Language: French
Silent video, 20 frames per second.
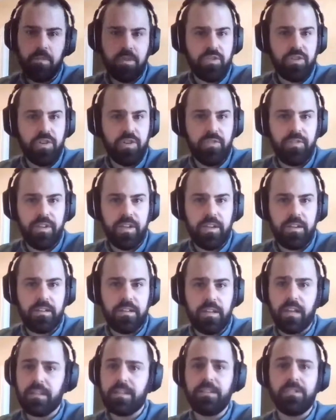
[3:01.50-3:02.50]
et moi, je vais
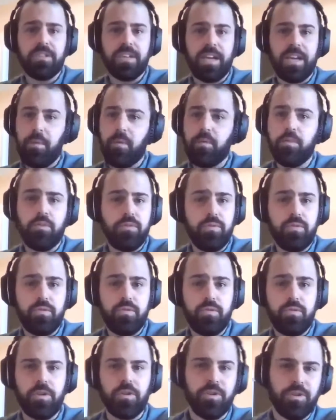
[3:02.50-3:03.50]
tenter de répondre
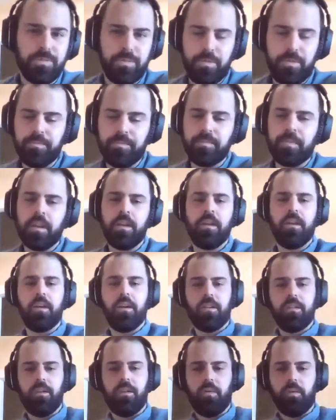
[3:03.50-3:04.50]
du mieux que je peux.
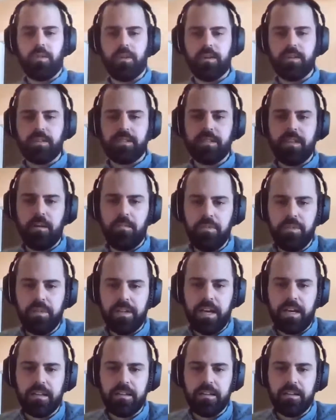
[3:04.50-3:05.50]
Donc, sans plus
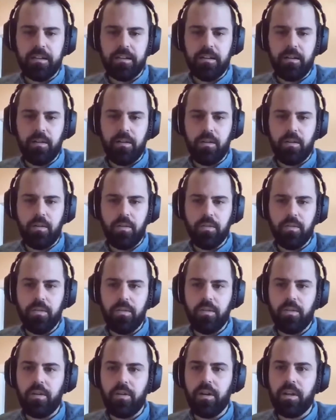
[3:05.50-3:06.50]
tarder, on
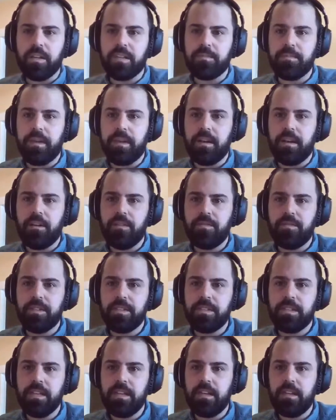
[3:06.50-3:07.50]
a un lancement
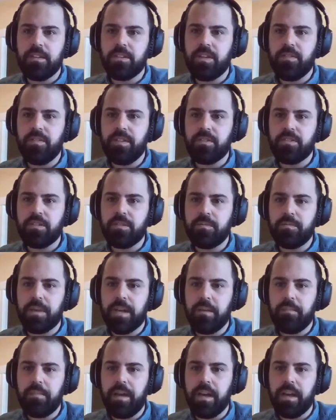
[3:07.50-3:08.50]
officiel. Je vais juste
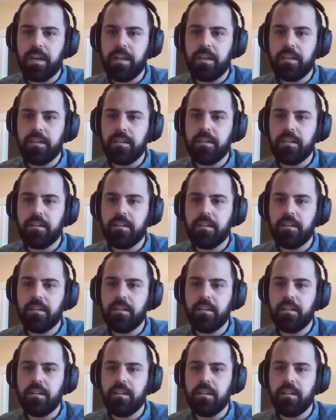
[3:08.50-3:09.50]
préparer
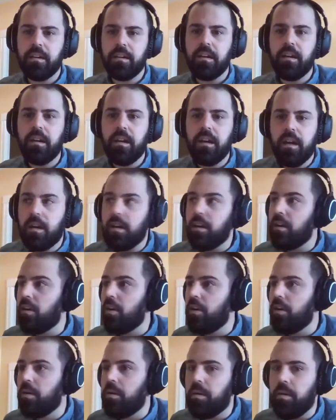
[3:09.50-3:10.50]

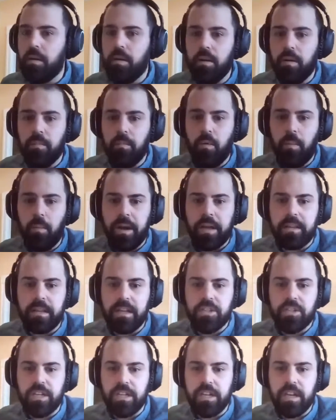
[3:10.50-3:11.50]
euh, mon
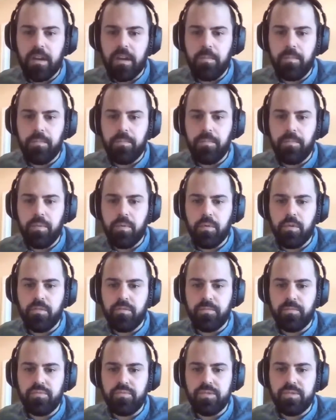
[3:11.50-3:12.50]
partage d'écran pour que
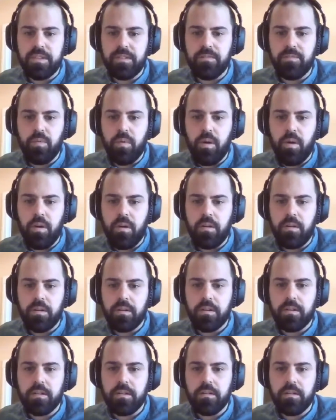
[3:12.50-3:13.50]
vous puissiez
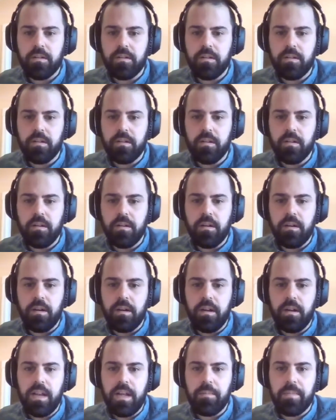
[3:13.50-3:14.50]
voir
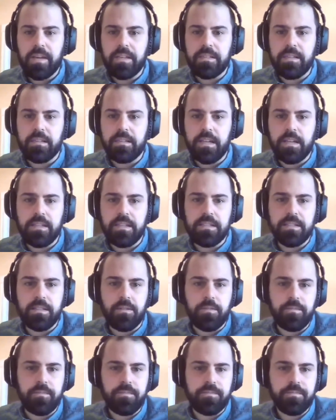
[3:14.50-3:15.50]
la
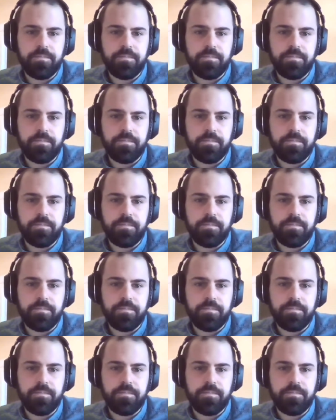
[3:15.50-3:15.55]
présentation.